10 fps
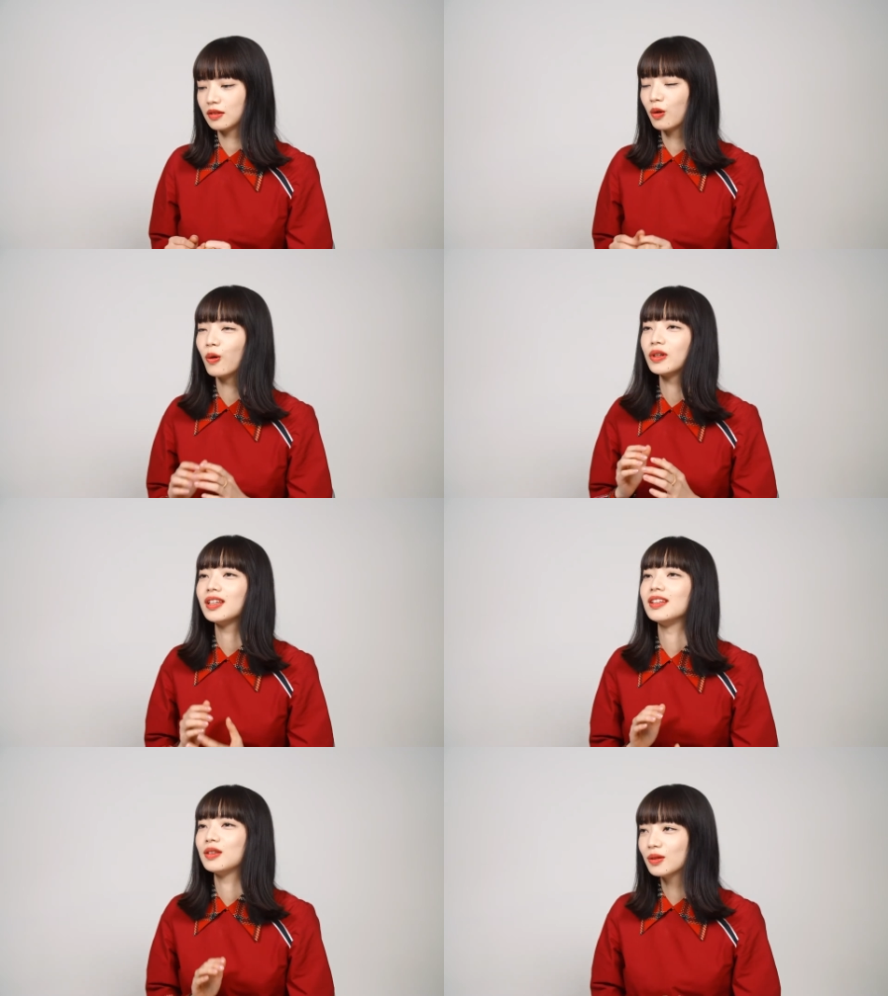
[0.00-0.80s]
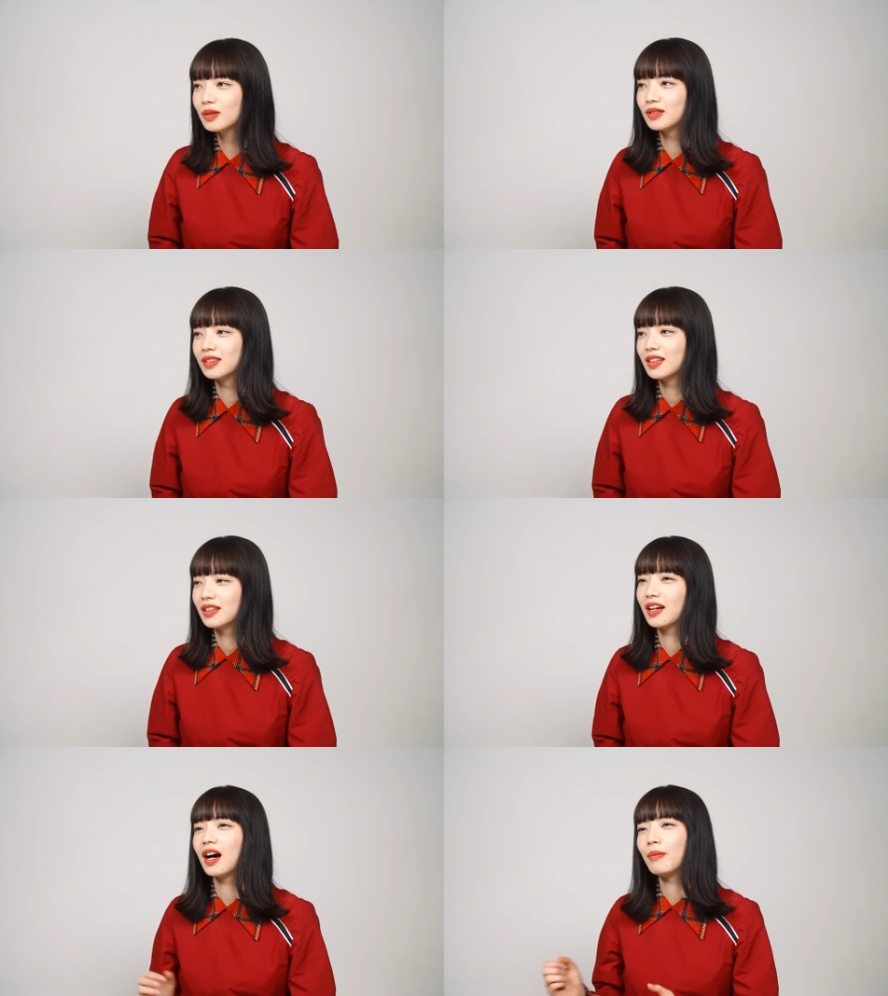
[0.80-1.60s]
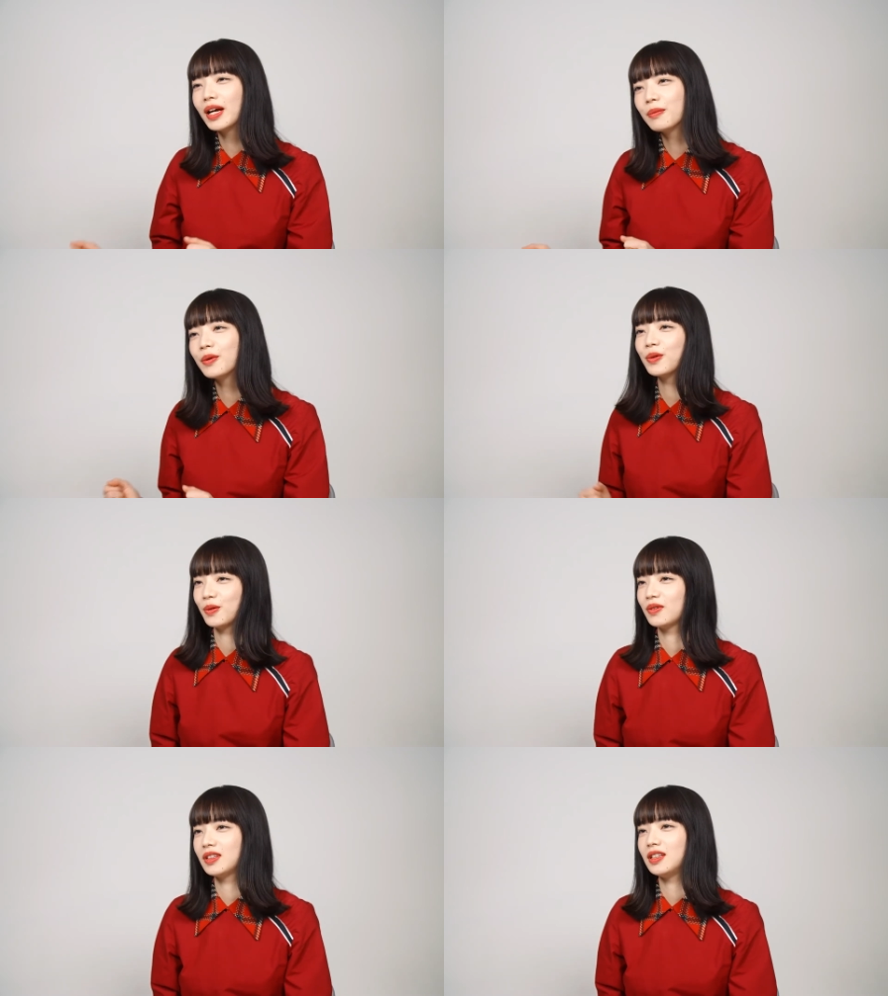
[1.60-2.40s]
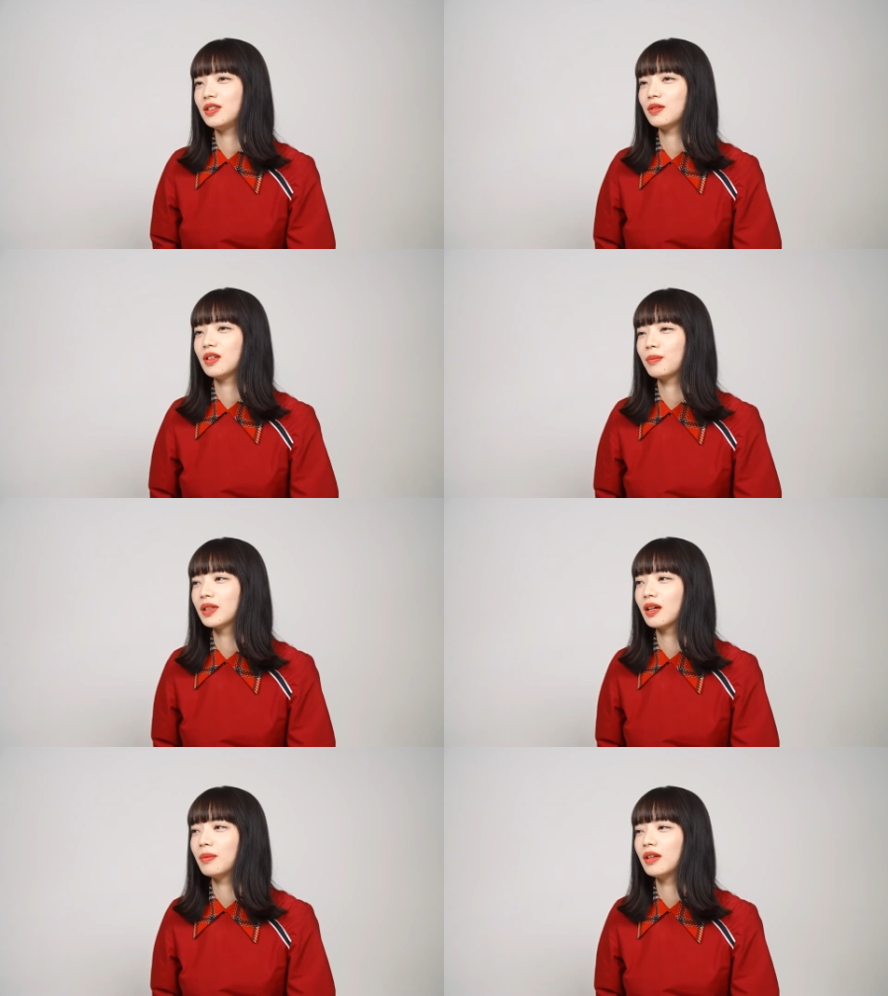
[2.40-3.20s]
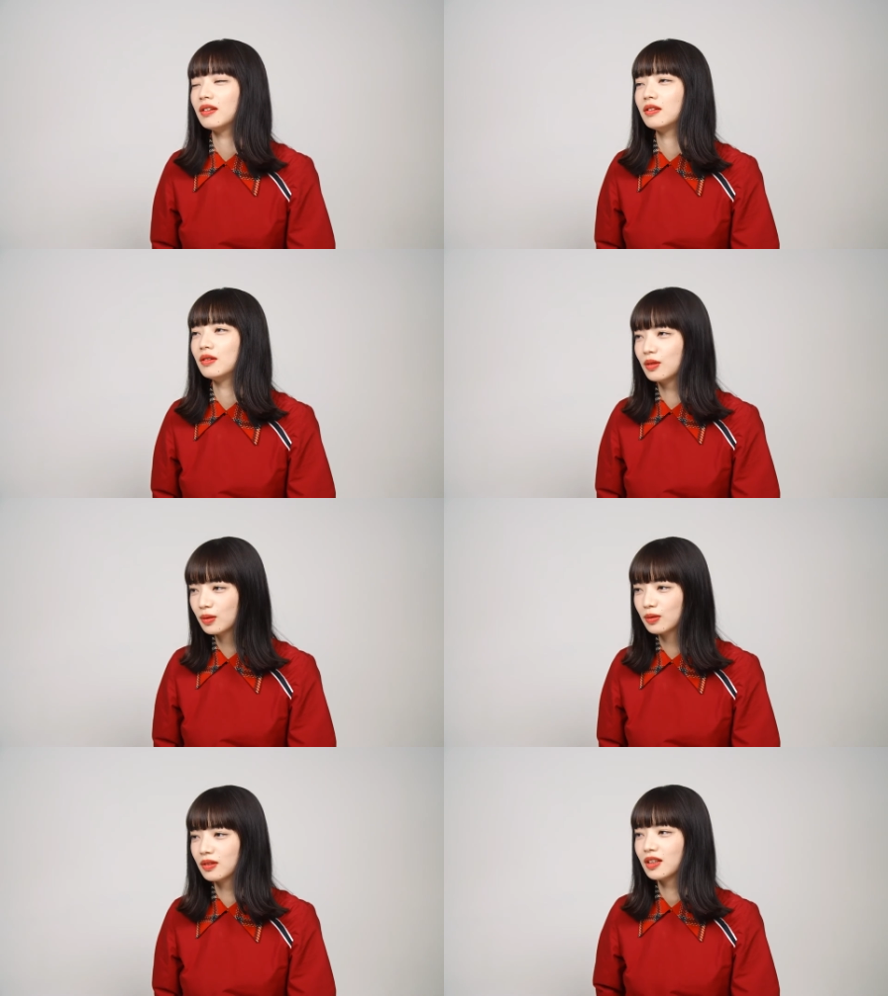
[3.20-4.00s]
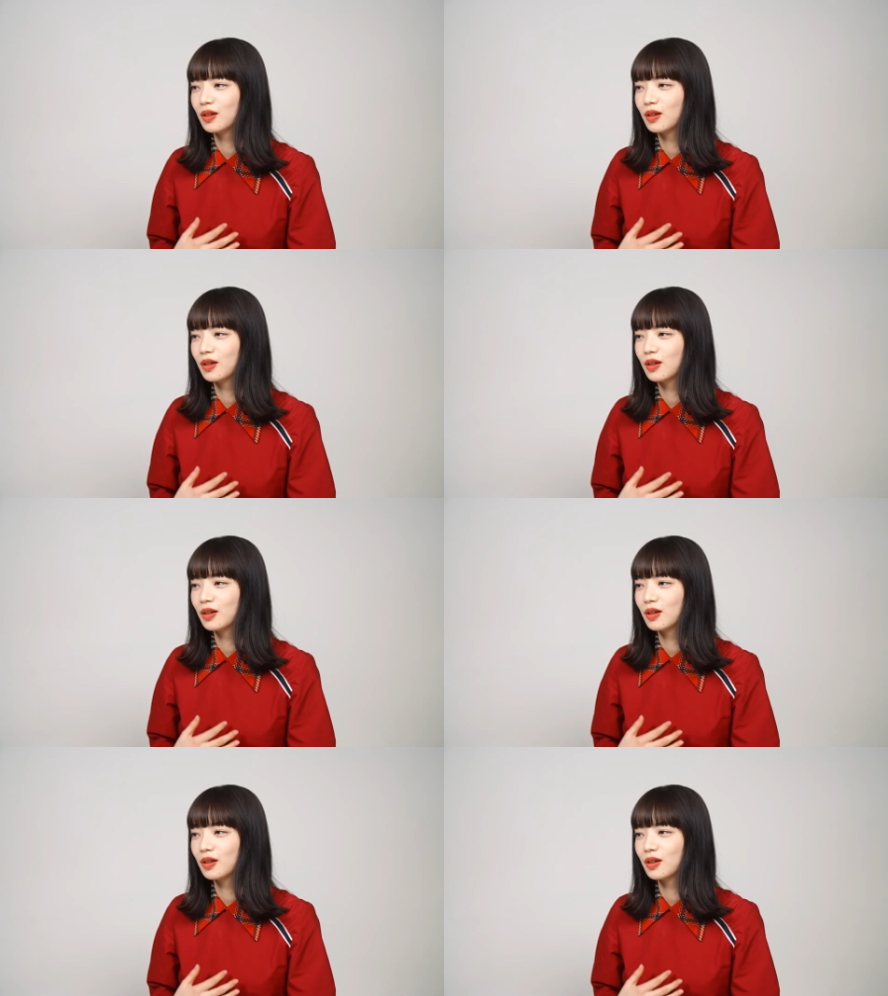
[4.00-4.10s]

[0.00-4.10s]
コーヒーとなんか甘いものを一緒にやっぱ食べると